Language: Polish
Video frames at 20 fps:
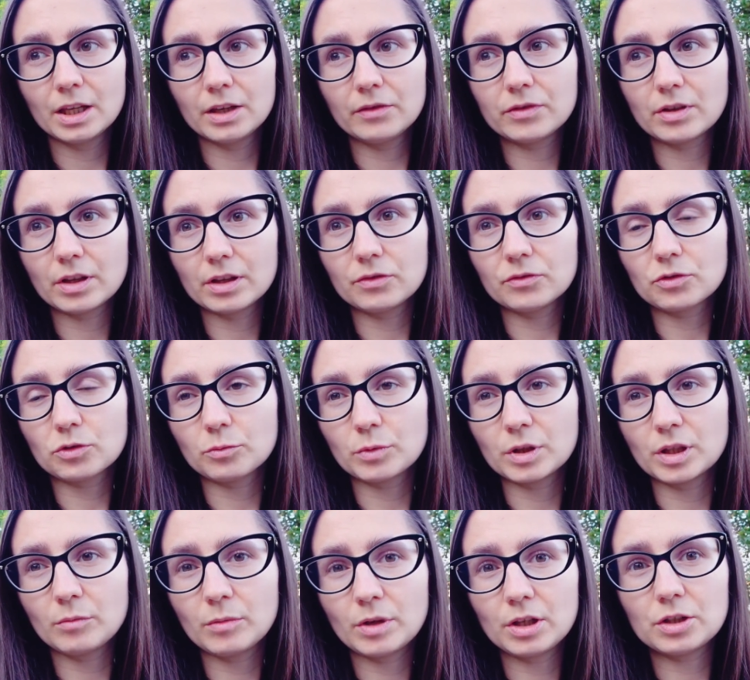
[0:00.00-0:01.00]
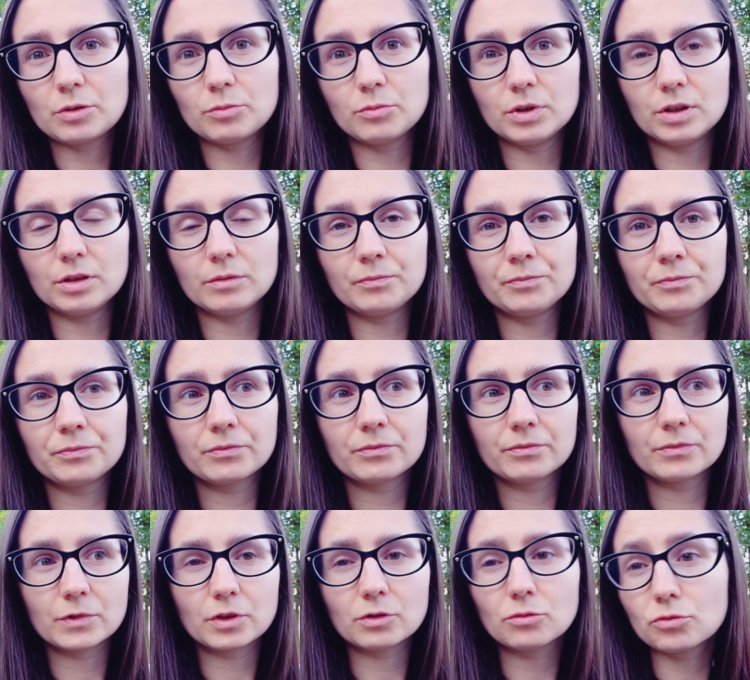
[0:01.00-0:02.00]
wtedy w sumie nie mieliśmy
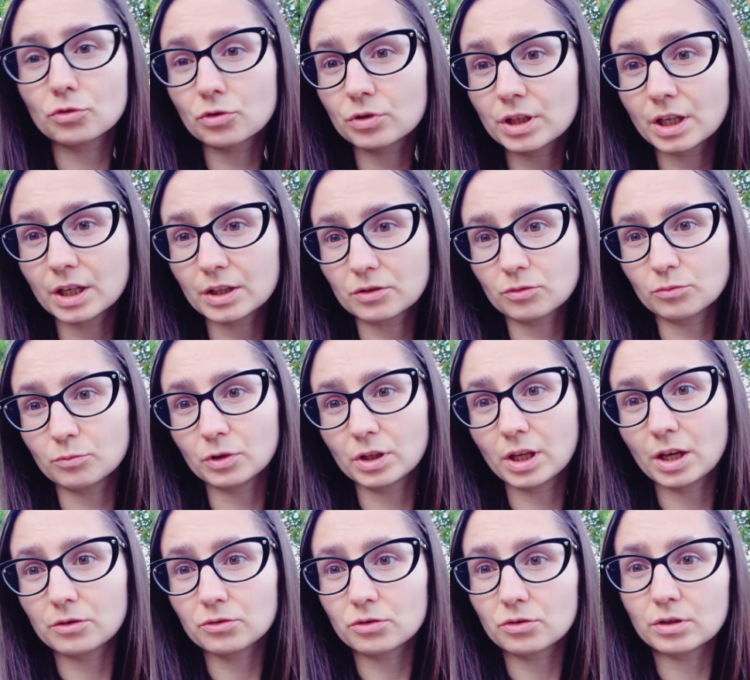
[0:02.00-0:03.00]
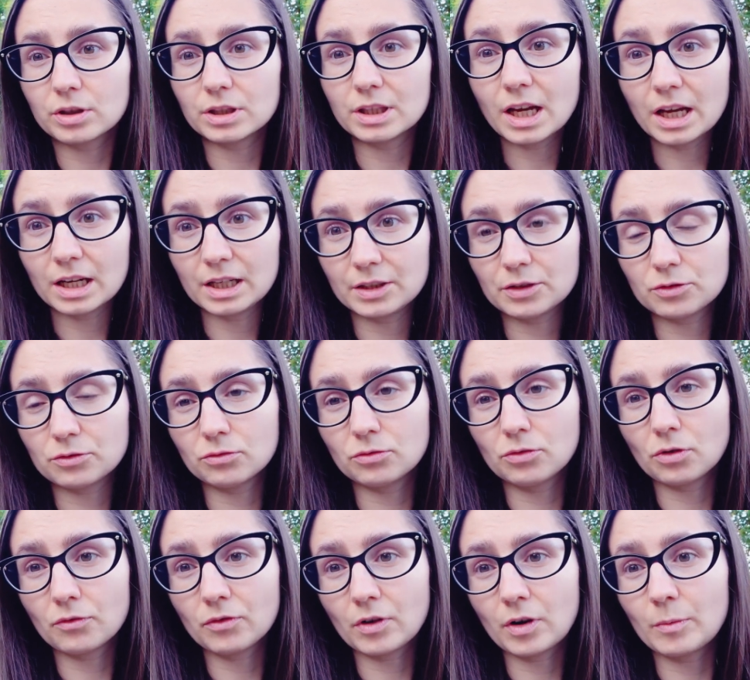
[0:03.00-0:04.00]
za dużo czasu, bo ja już dalej
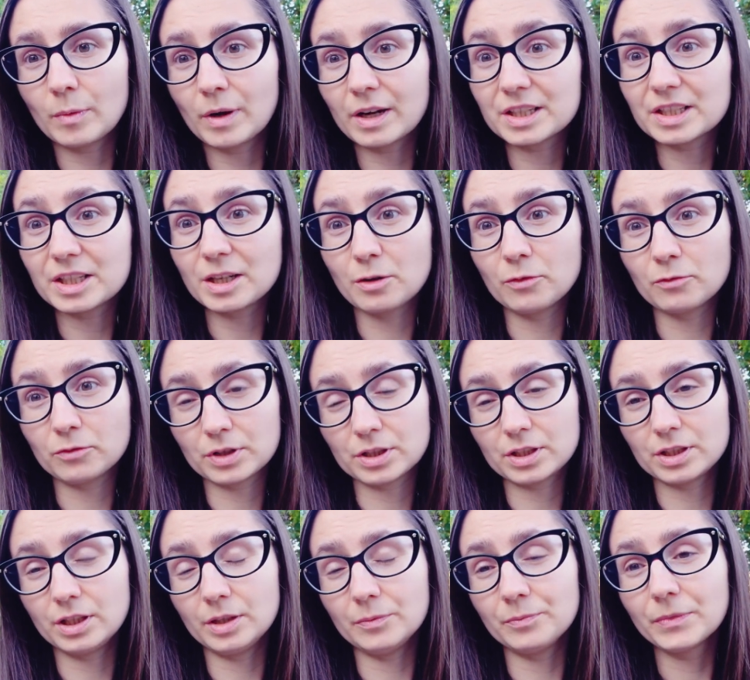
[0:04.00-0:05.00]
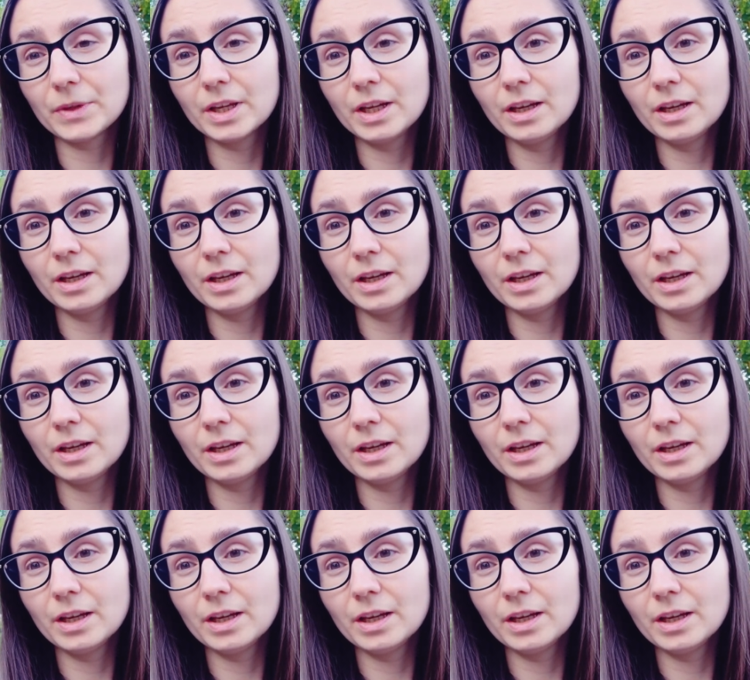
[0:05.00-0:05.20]
studiowałam, a chciałam właśnie